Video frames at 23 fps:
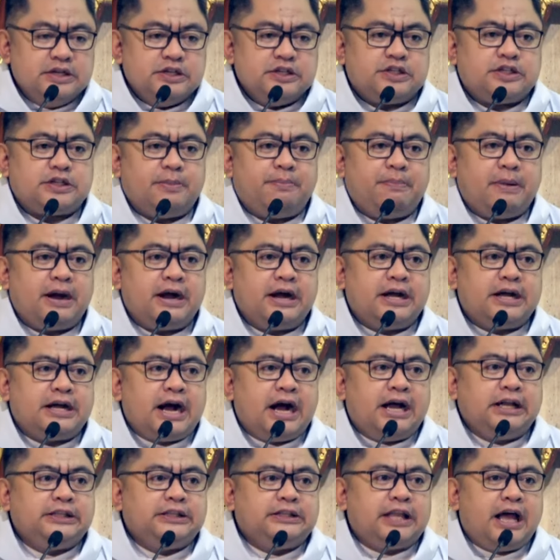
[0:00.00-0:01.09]

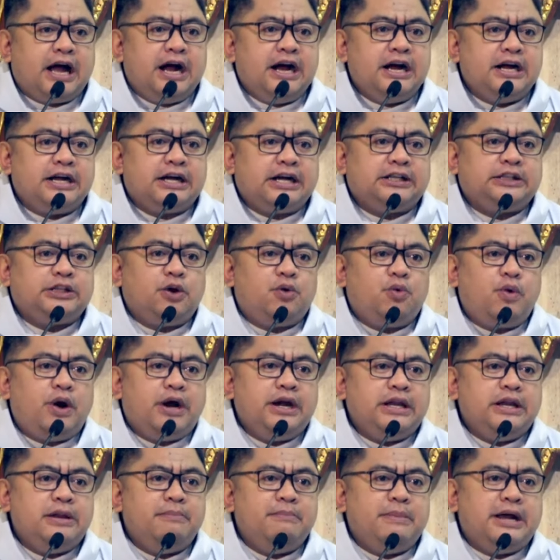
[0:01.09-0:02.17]
sapagkat ang
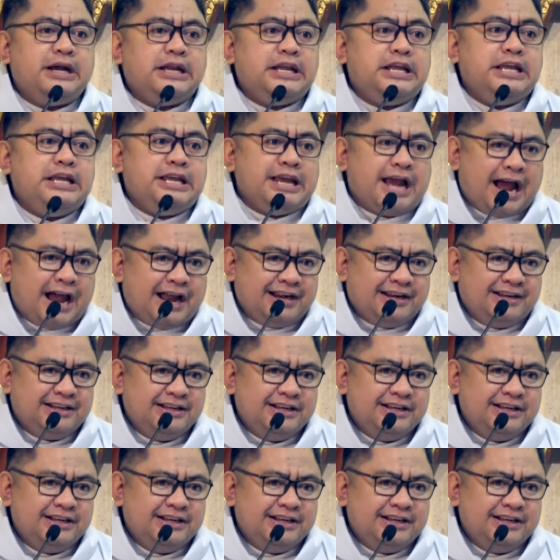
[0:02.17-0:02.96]
katawan ni Maria